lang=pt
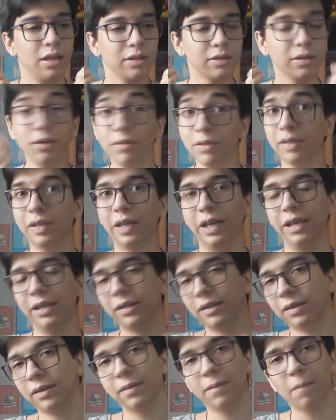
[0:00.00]
São
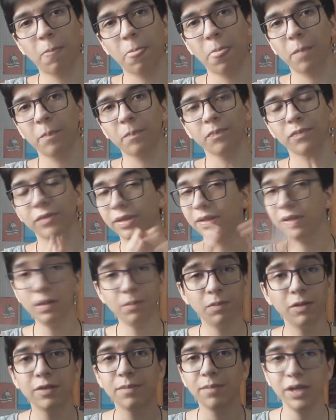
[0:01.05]
vocês.
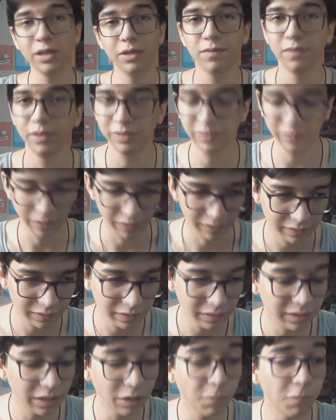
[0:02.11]
Simplesmente vocês.
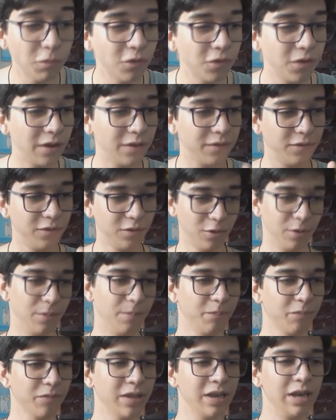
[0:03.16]
Então, por favor,
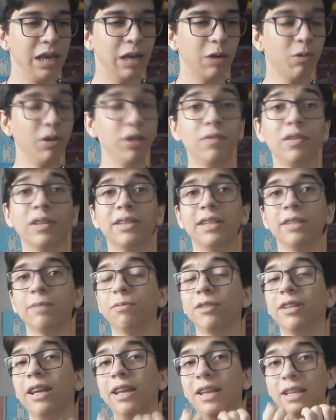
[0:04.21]
quando vocês
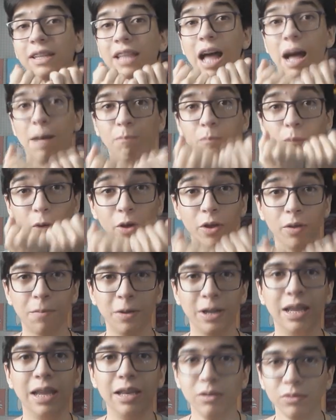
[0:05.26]
puderem dar apoio
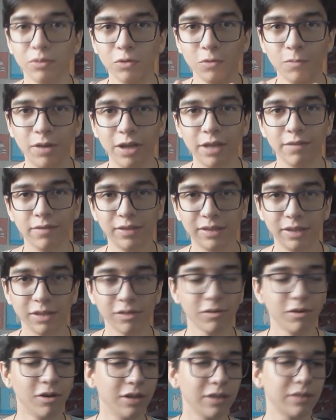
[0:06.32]
para aquele youtuber que vocês
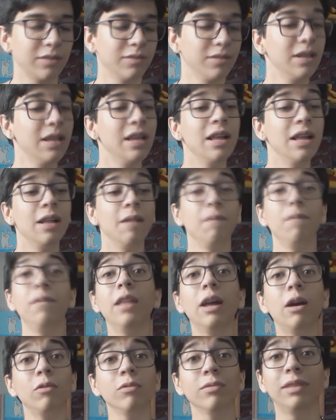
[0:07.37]
gostam,
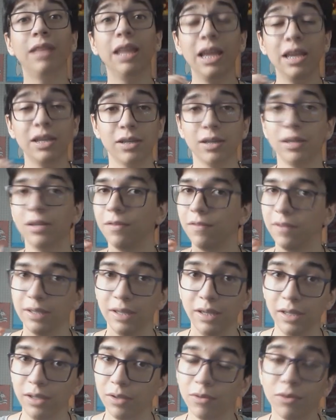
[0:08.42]
não deixa de
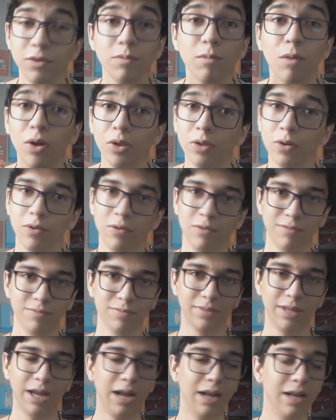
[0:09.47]
fazer isso de modo algum,
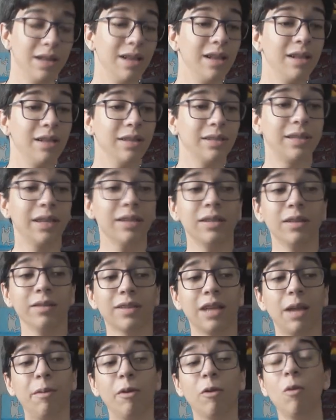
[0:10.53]
tá? Vocês não
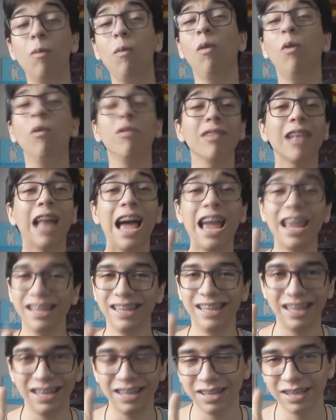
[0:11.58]
sabem como um
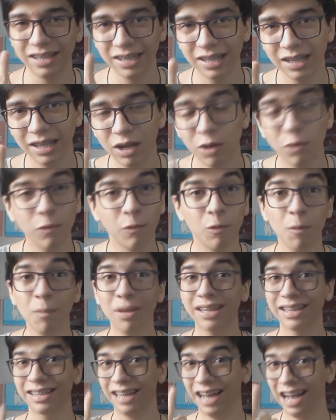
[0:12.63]
like, um
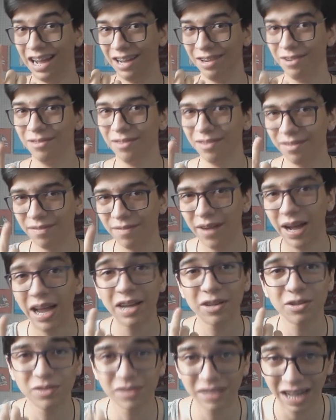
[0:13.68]
comentário
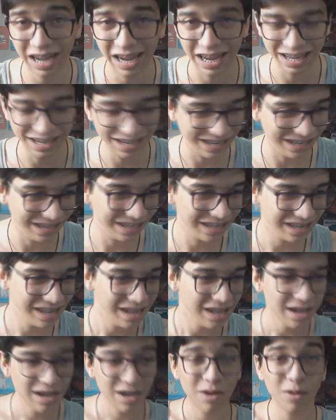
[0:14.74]
vai ajudar ele.
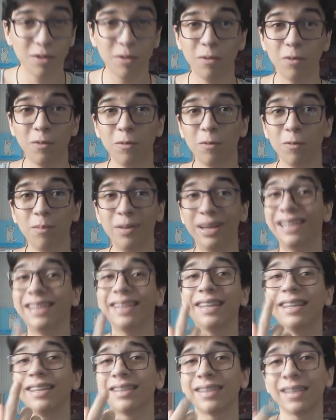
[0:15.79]
Uma
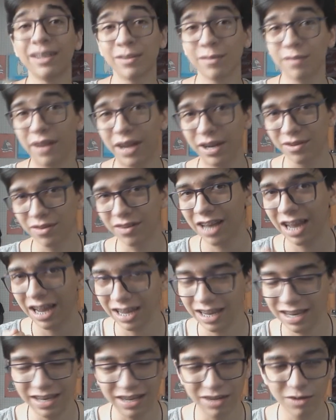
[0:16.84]
inscrição vai ajudar
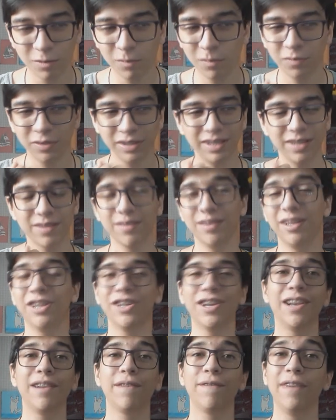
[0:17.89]
ele, como vocês vão
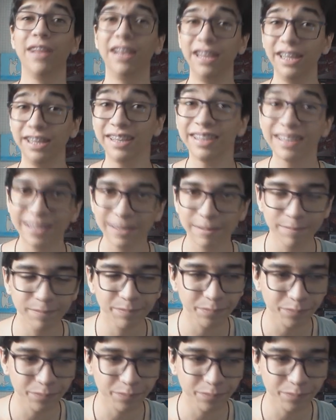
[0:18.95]
deixar ele feliz.